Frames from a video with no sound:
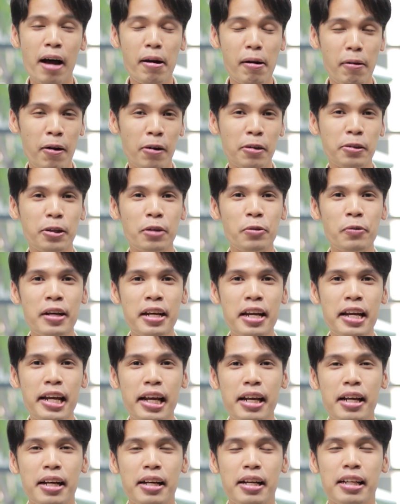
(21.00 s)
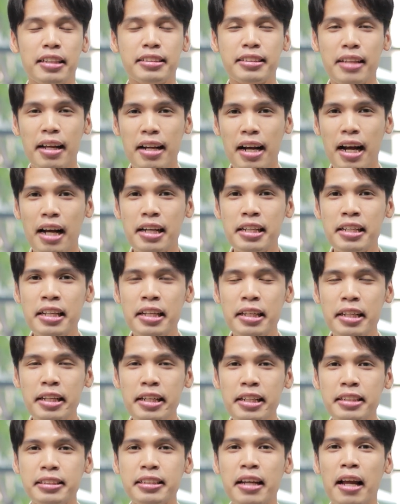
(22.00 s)
Along the Way สารคดี
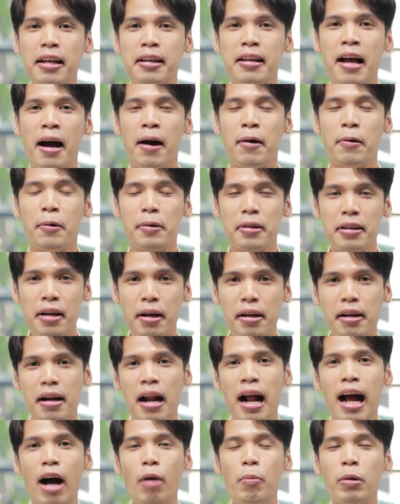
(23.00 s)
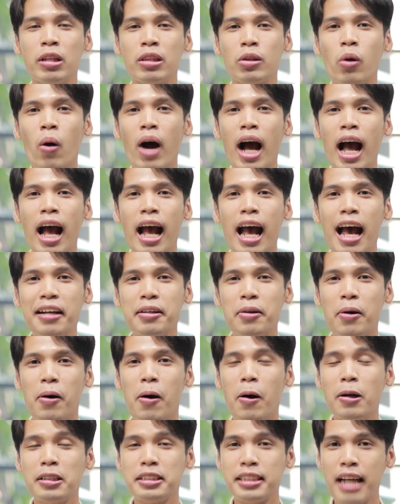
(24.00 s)
ที่จะเล่าเรื่องราวบนโต๊ะอาหารข
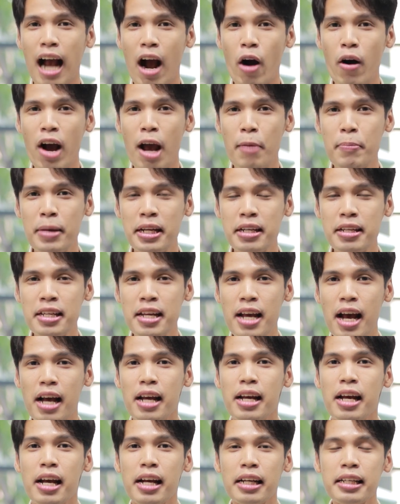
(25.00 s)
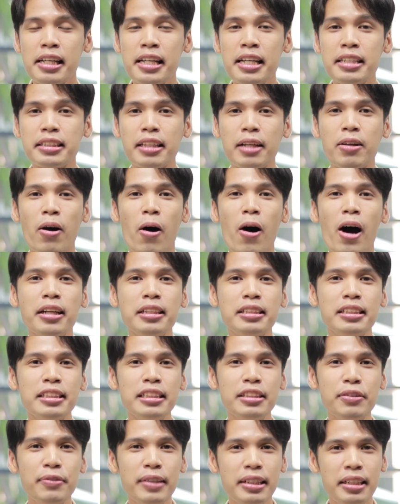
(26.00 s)
องชาวอาร์เมเนียที่สะท้อน
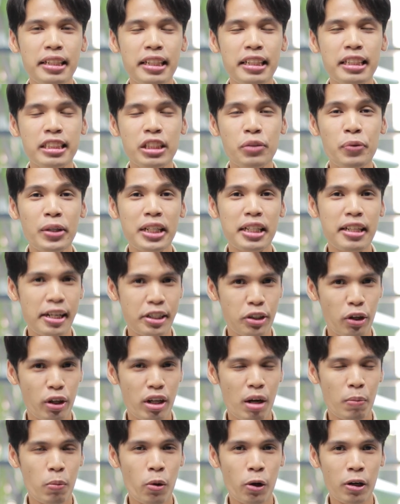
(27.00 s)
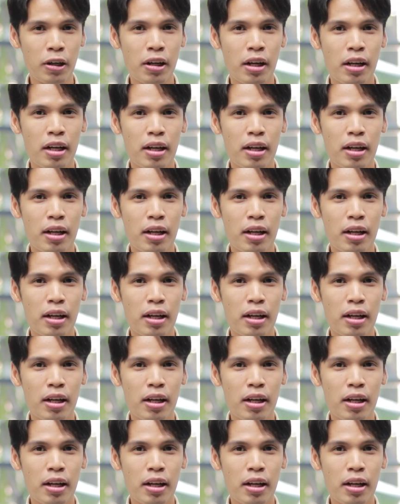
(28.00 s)
ถึงวิถีชีวิตในชนบท